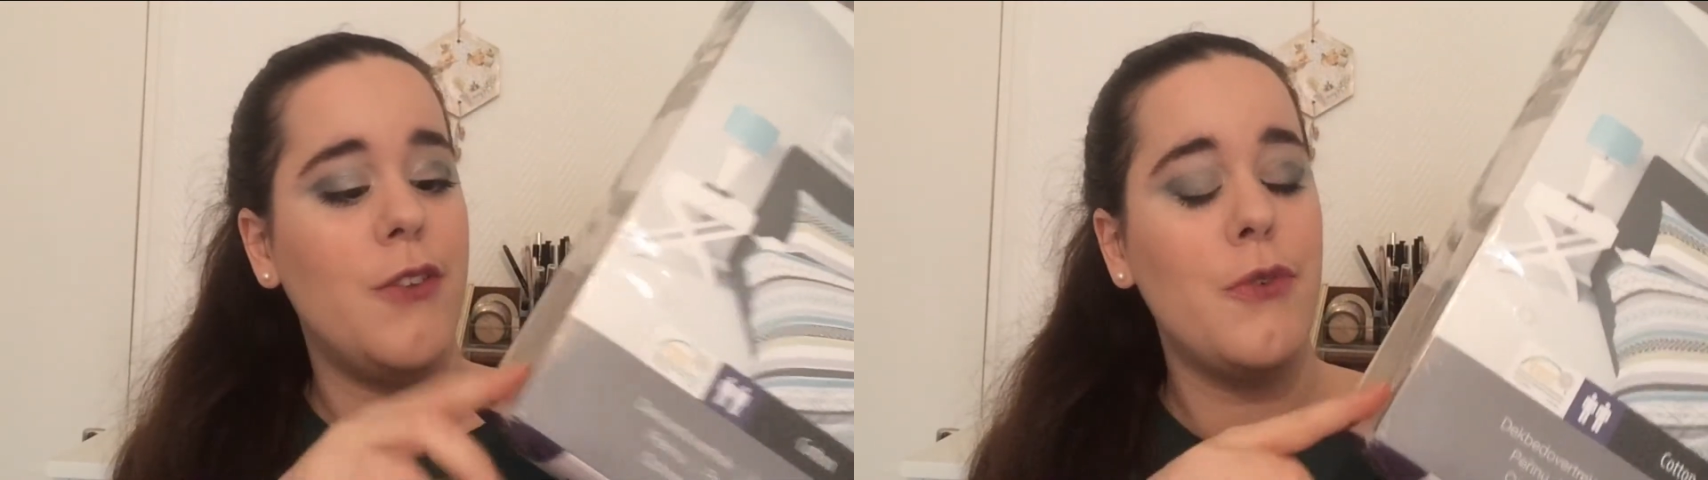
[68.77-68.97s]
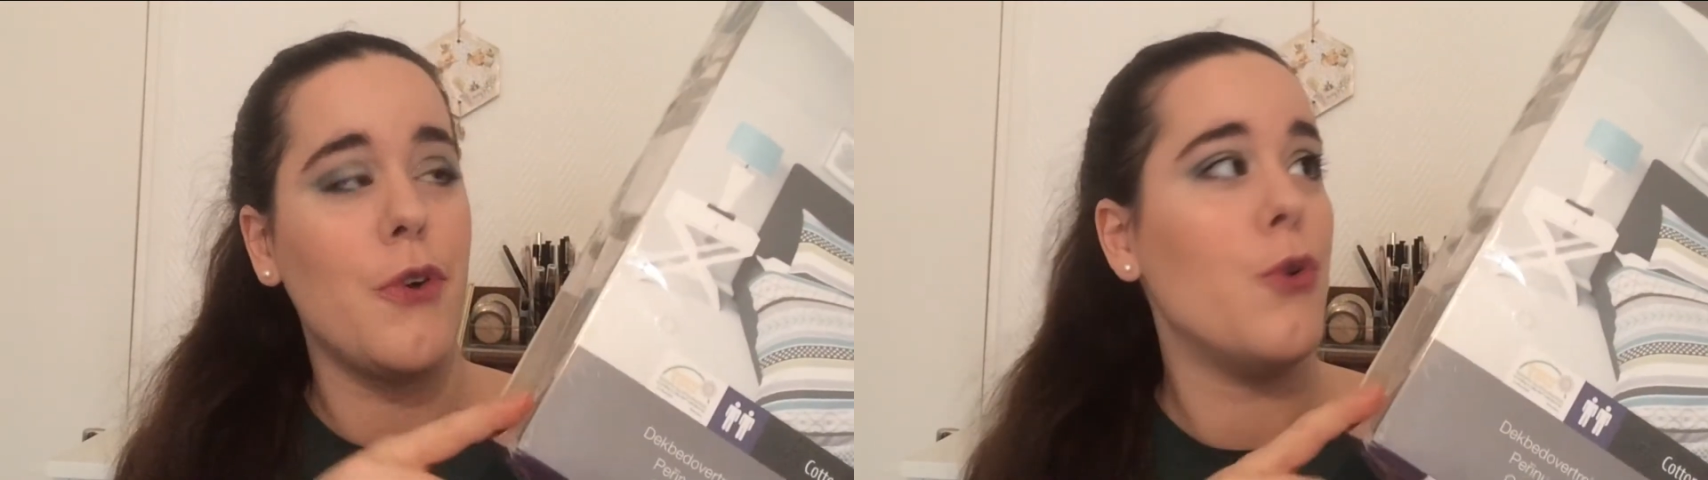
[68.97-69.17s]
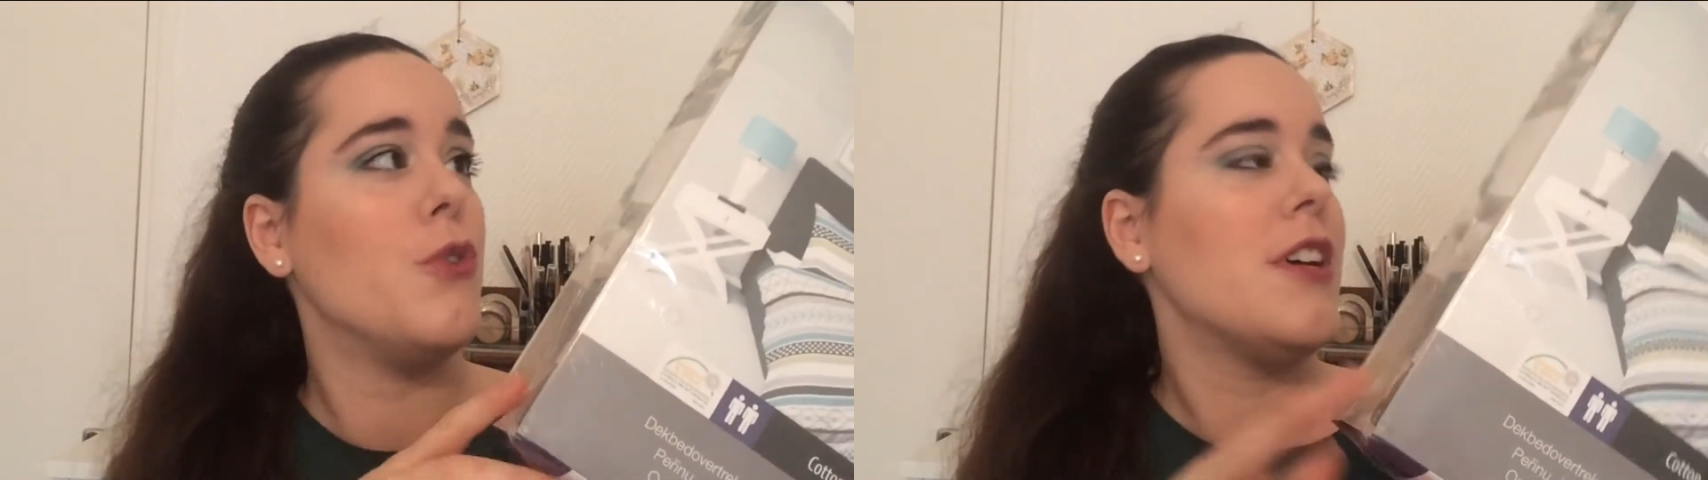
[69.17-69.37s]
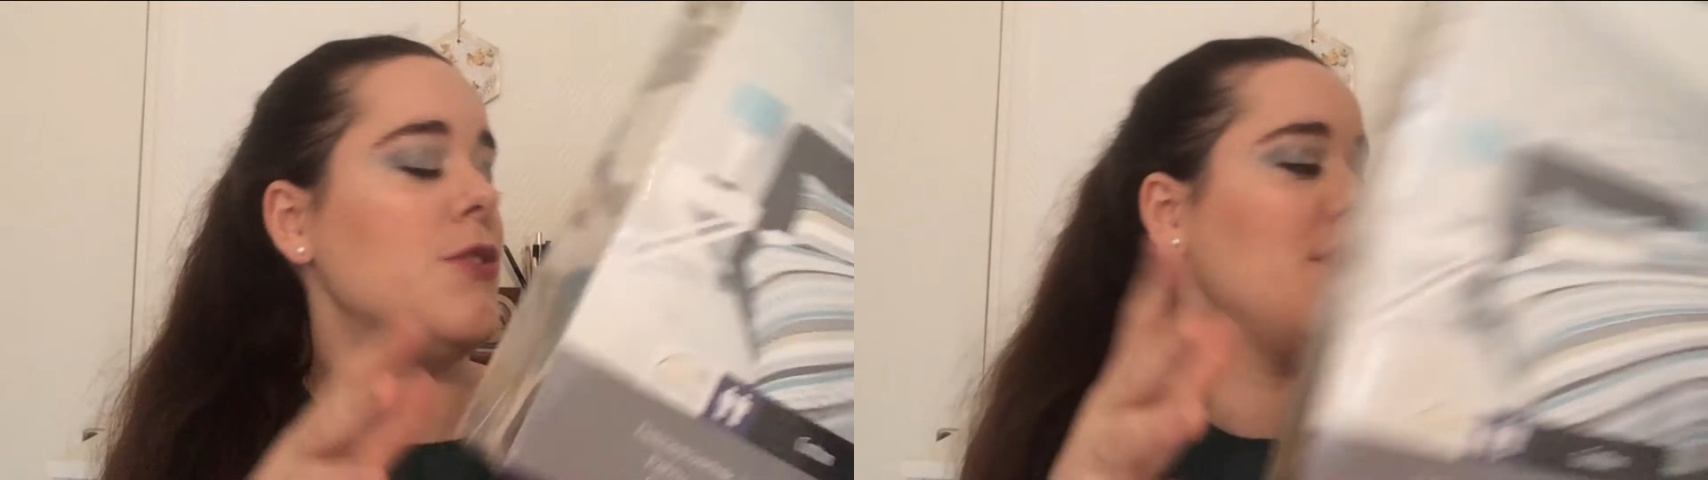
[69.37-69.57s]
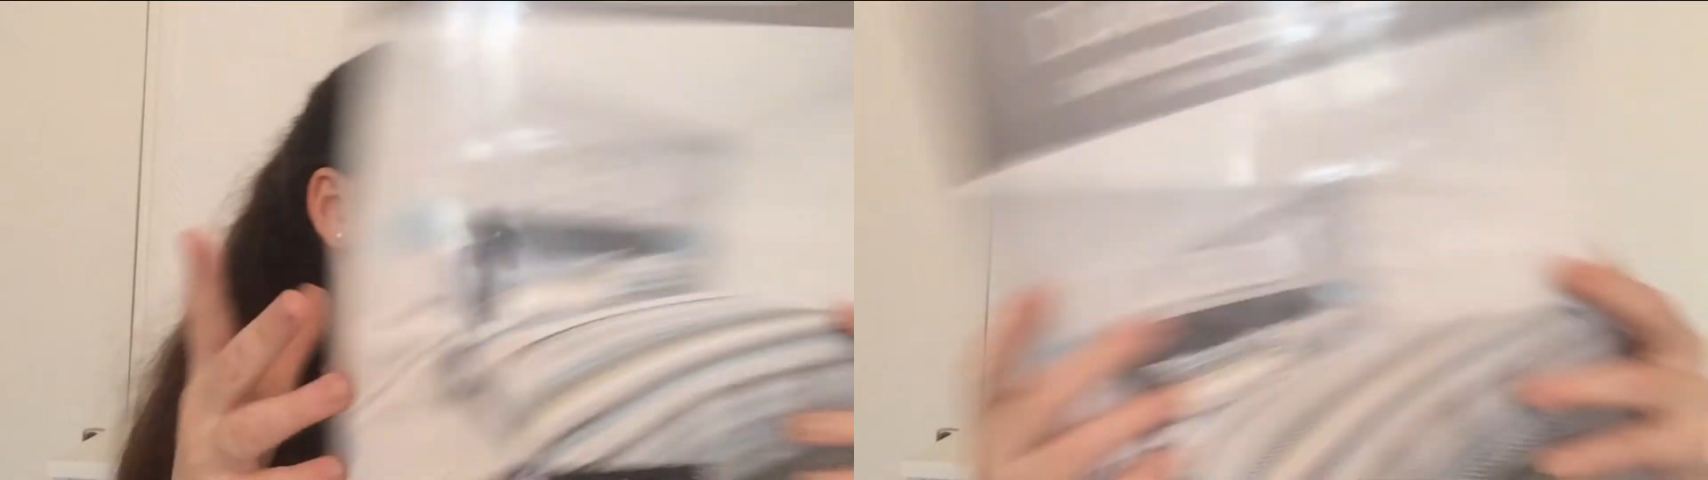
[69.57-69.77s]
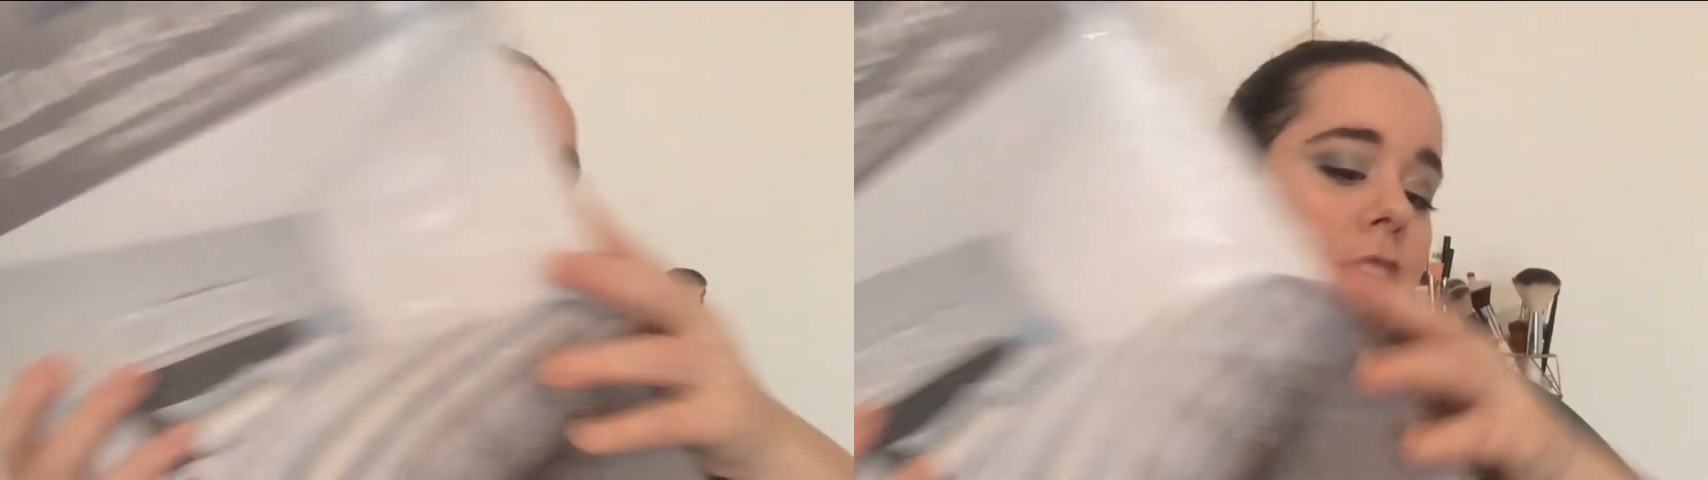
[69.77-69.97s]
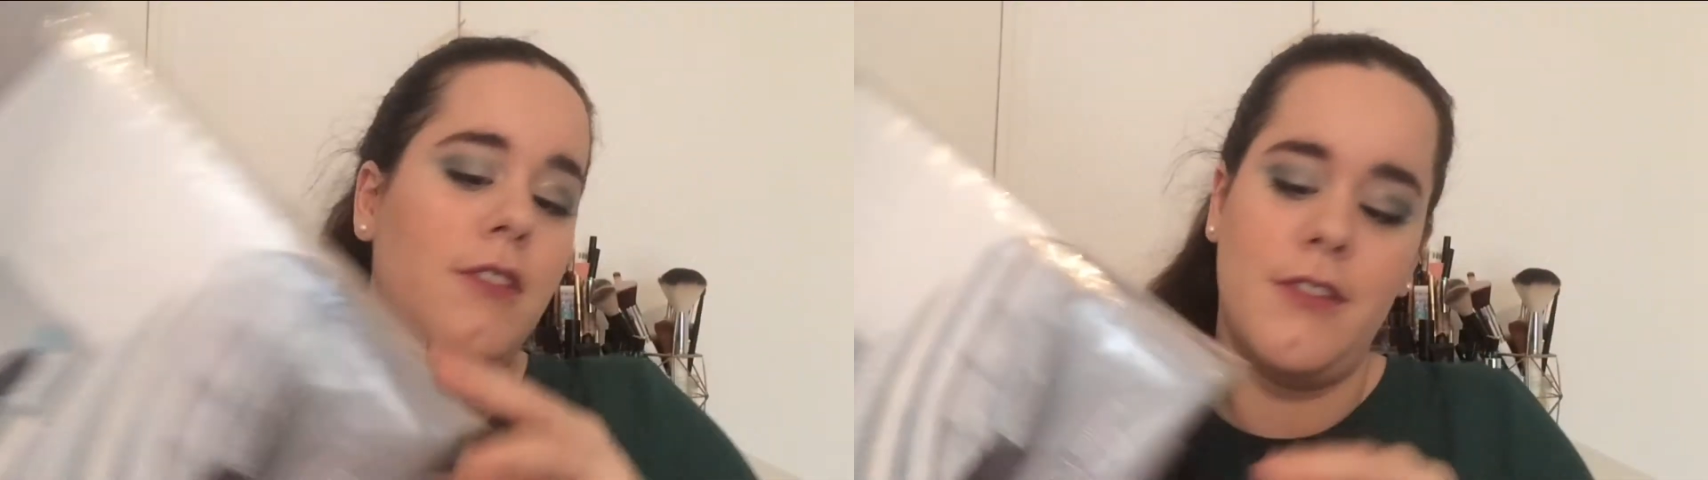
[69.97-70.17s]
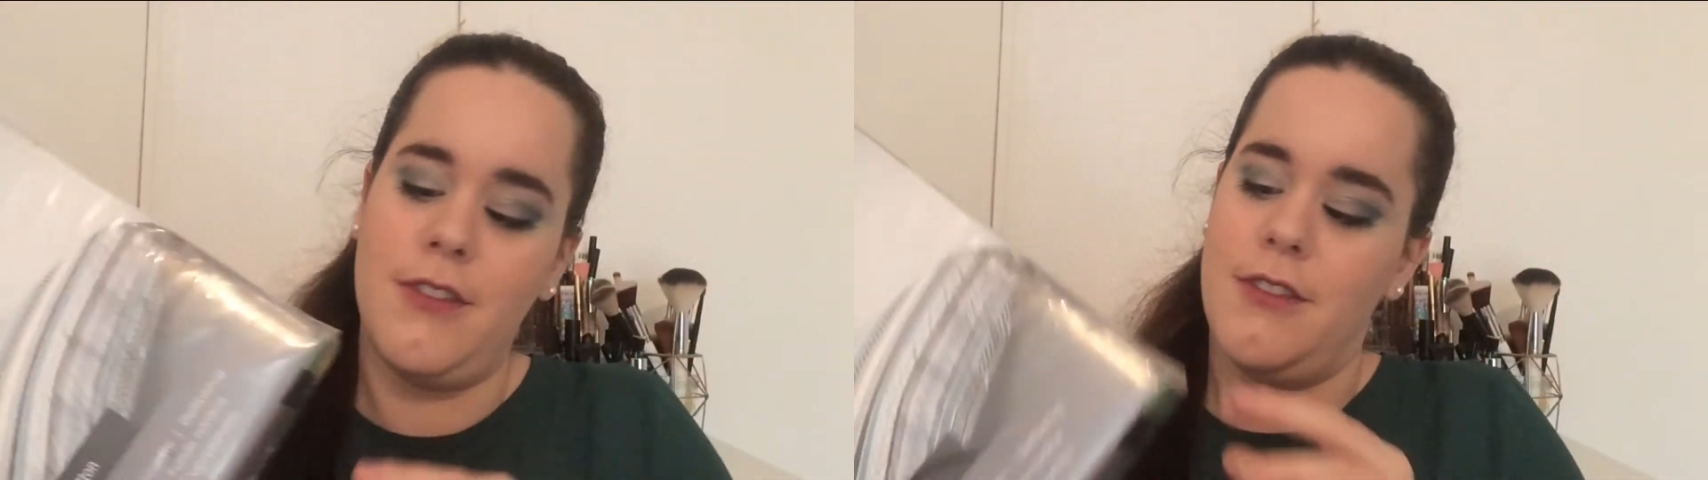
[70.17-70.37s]
Donc, euh, très honnêtement,
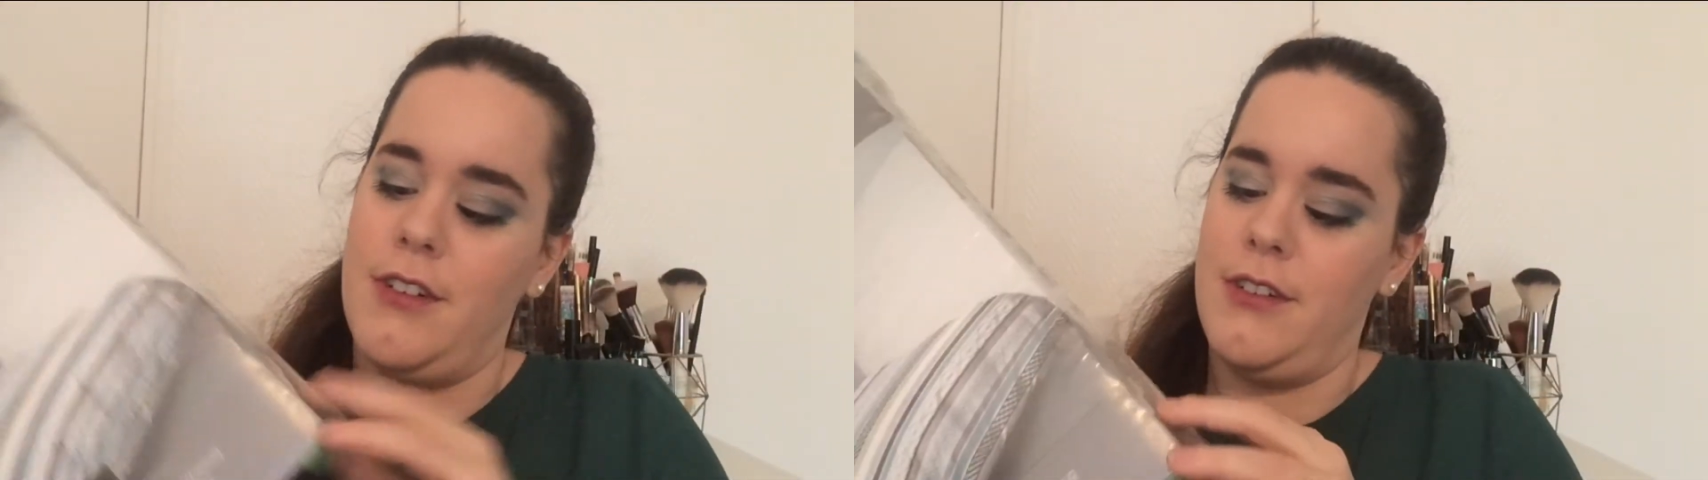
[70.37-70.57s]
euh,